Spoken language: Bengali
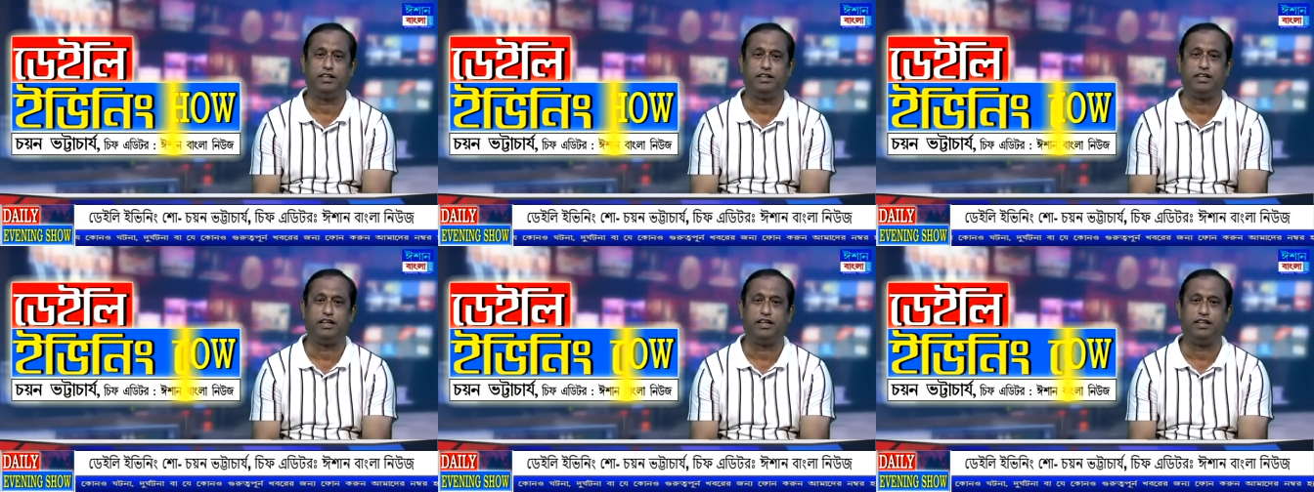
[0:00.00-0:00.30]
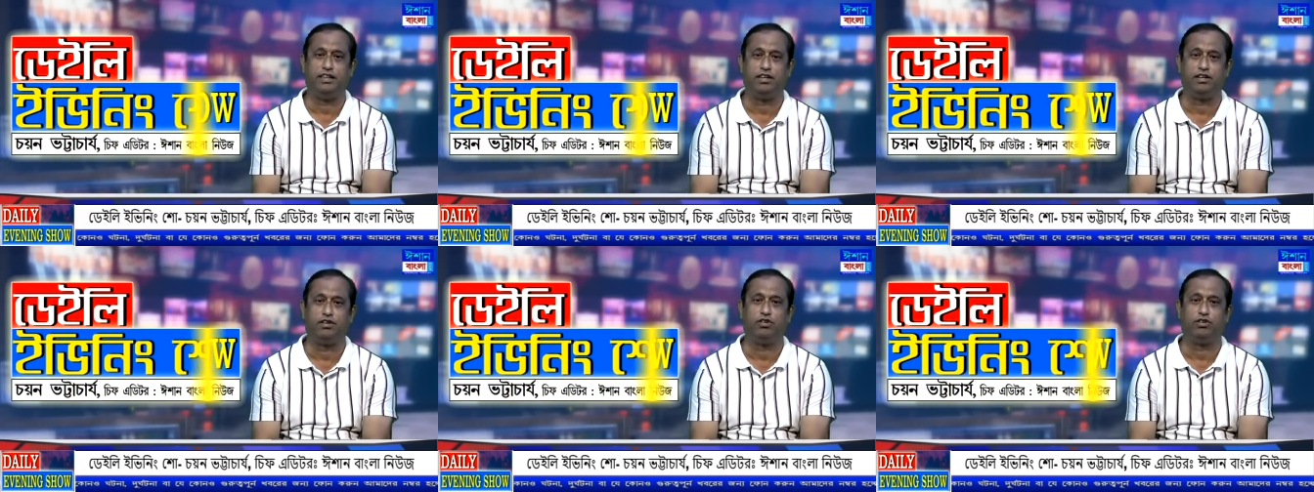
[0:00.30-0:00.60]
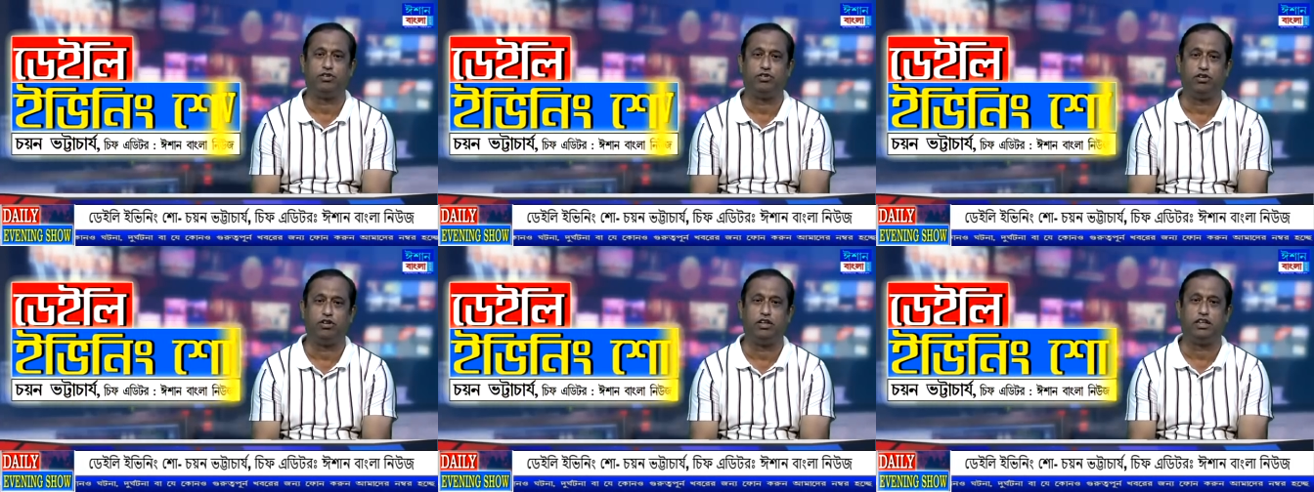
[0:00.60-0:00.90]
তিনি দীর্ঘ
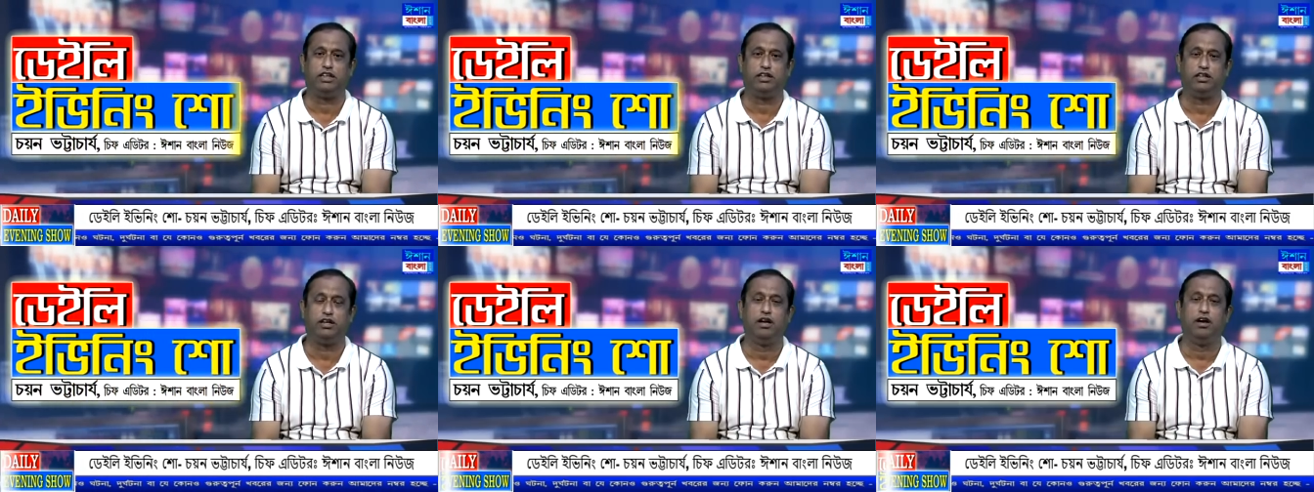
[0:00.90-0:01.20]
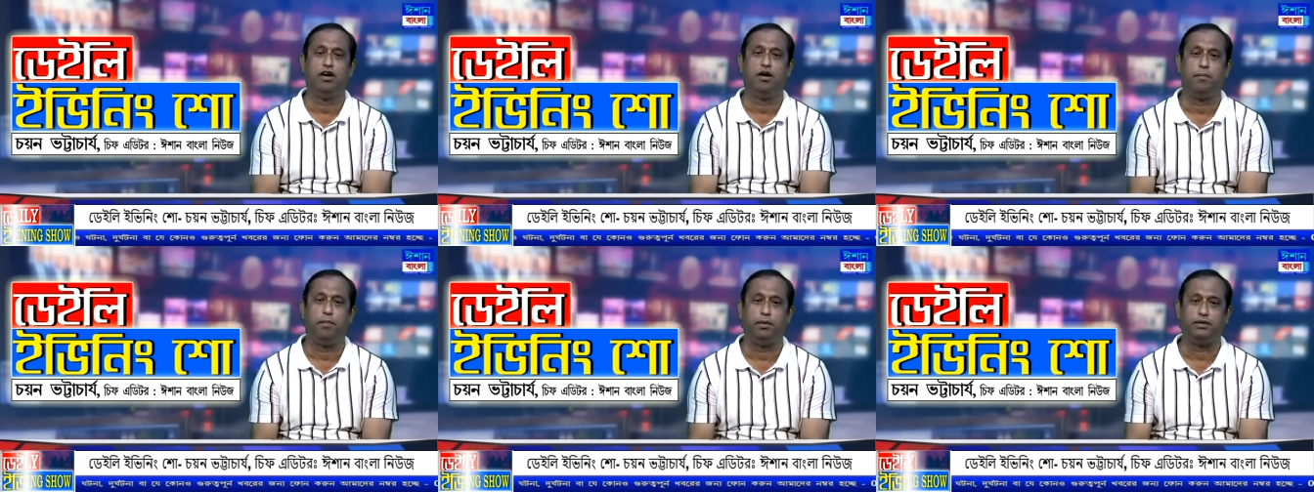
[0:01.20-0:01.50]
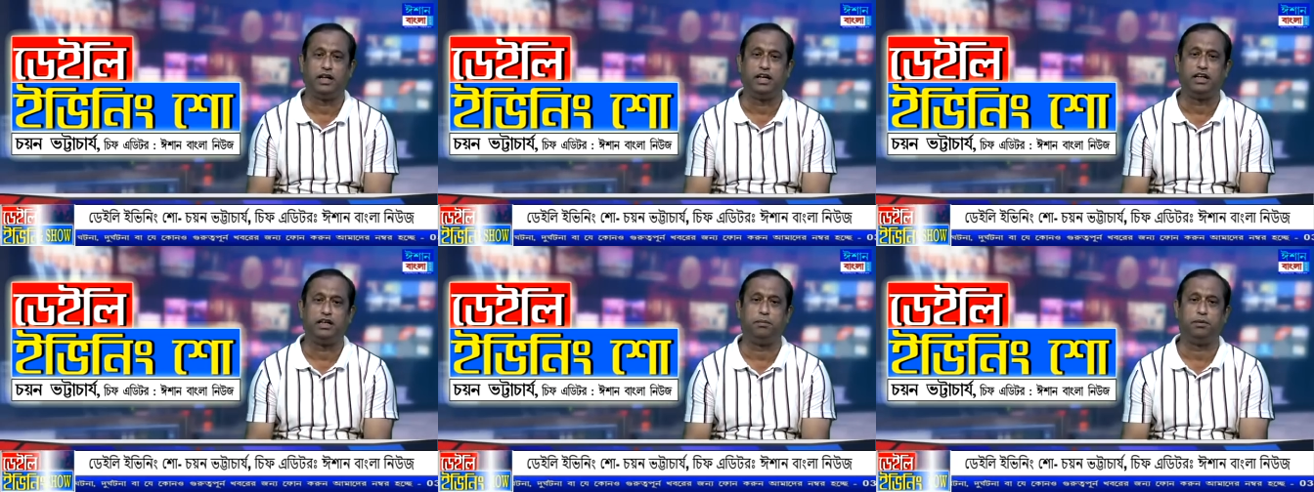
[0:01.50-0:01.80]
চল্লিশ
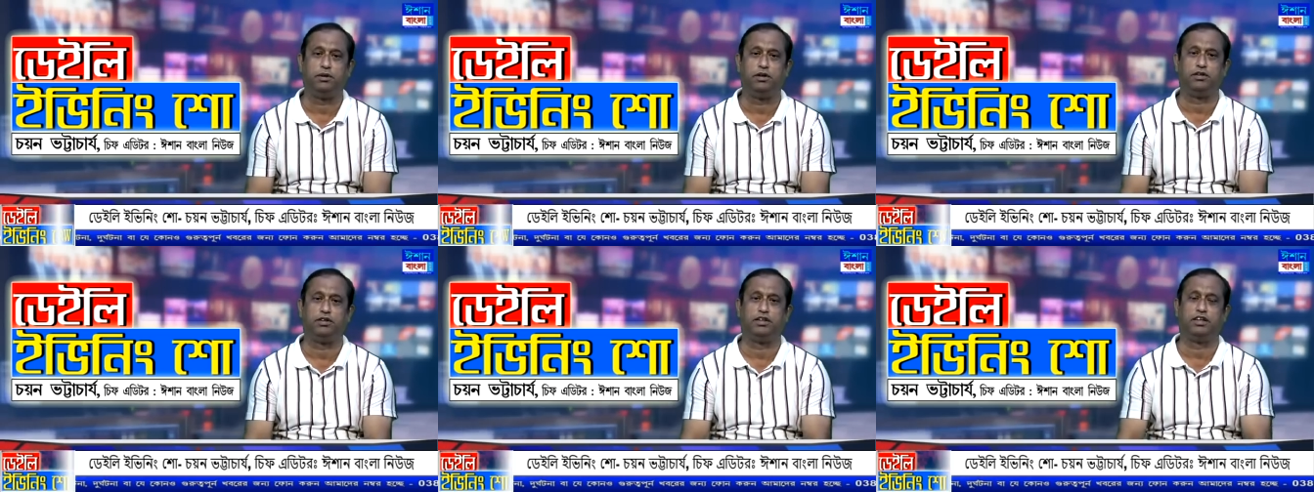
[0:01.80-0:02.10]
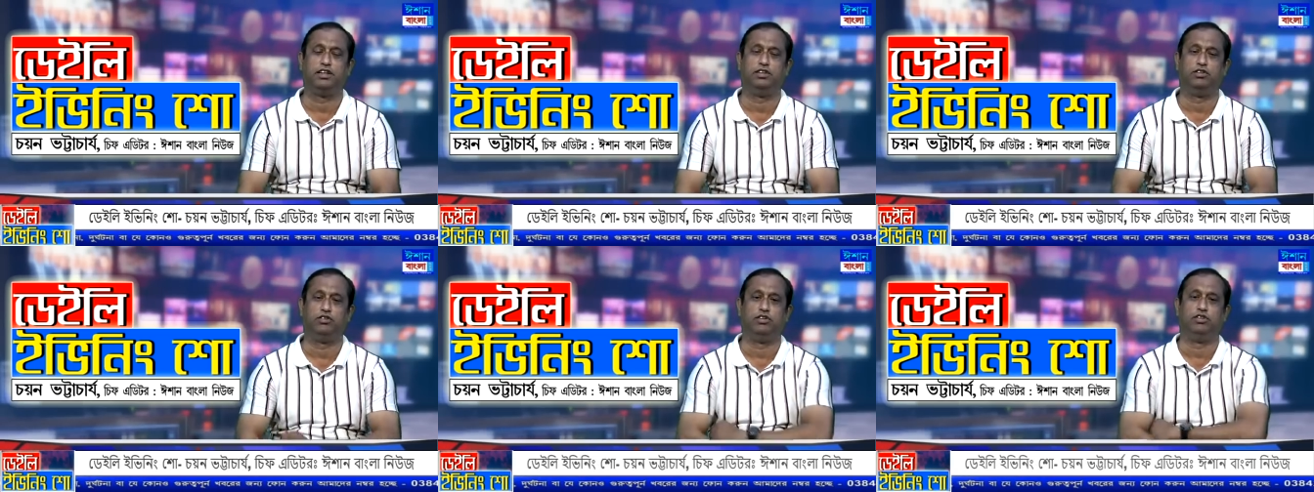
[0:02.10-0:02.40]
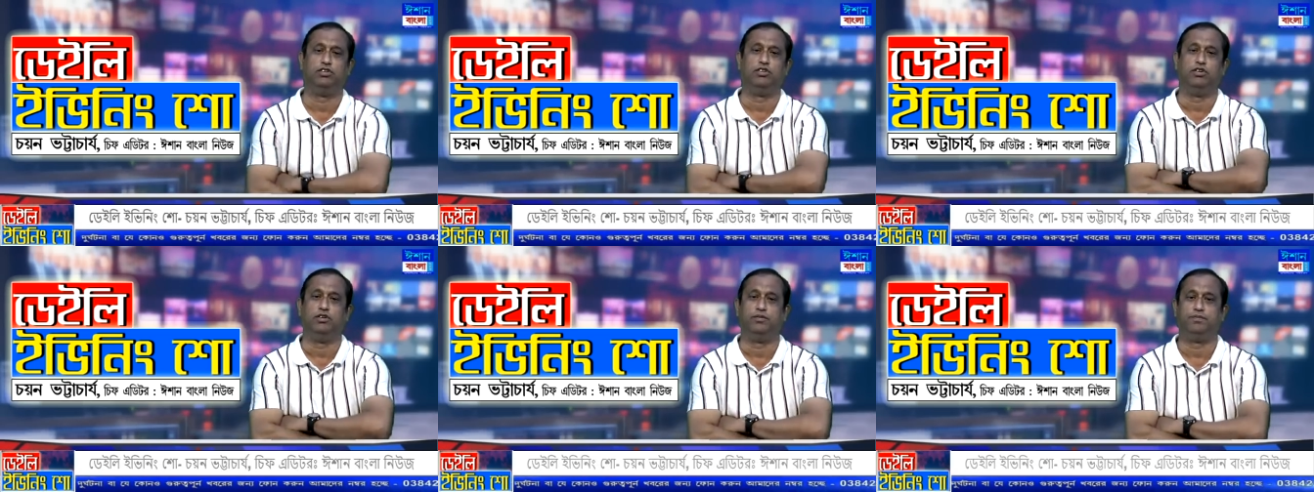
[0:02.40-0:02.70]
পঁয়তাল্লিশ বছর থেকে
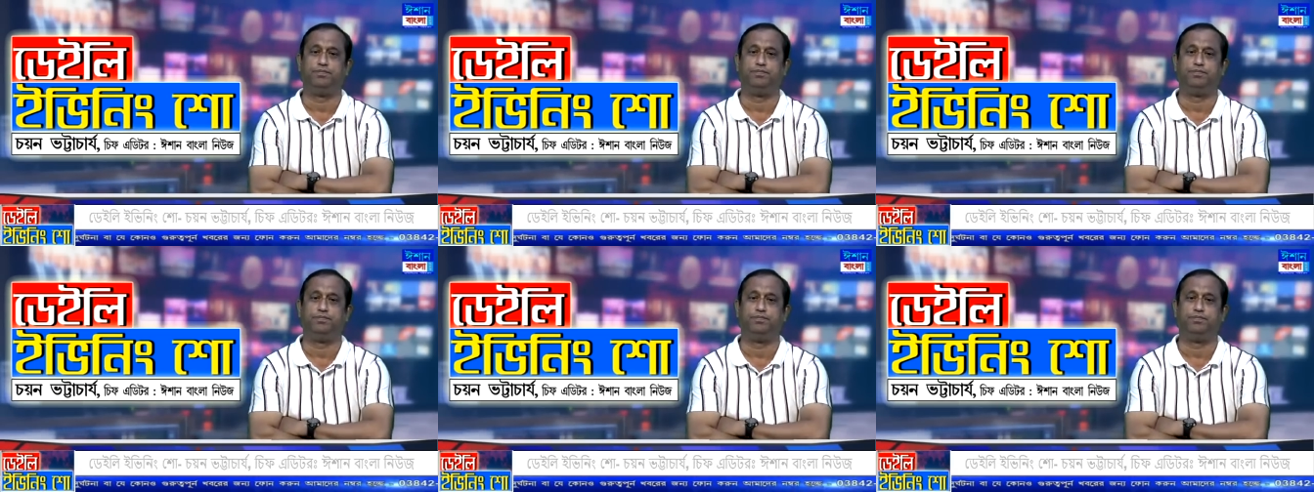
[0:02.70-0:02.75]
জড়িত